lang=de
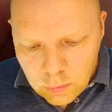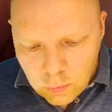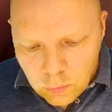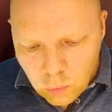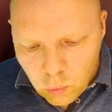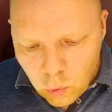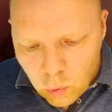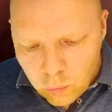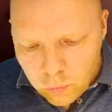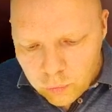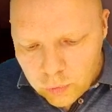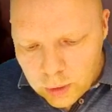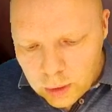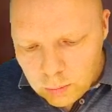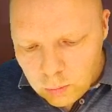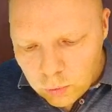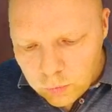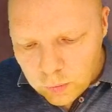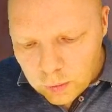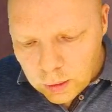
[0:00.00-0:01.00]
So
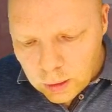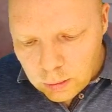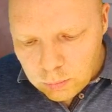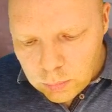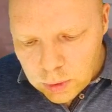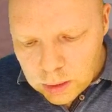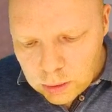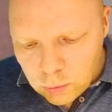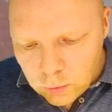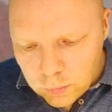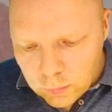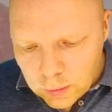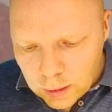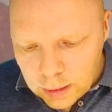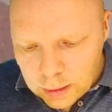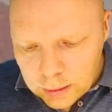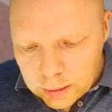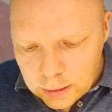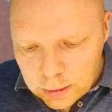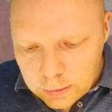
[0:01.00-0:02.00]
viel muss ich ja minus
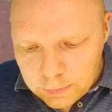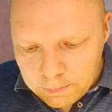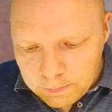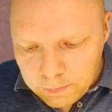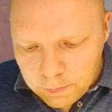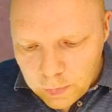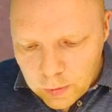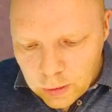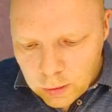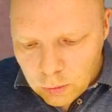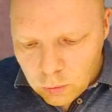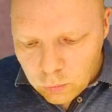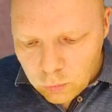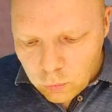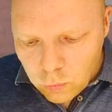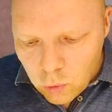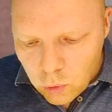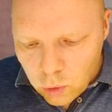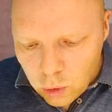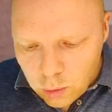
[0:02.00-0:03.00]
rechnen.
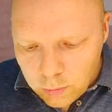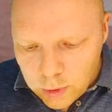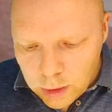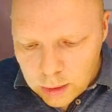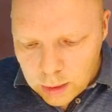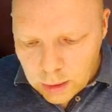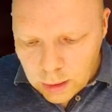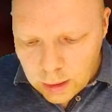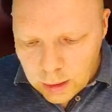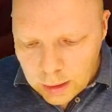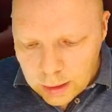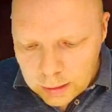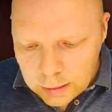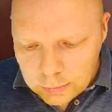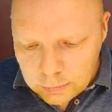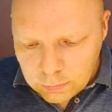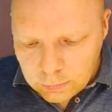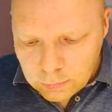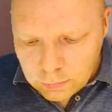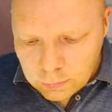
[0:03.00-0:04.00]
wo komme ich
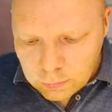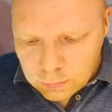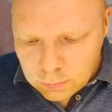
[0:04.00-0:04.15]
an?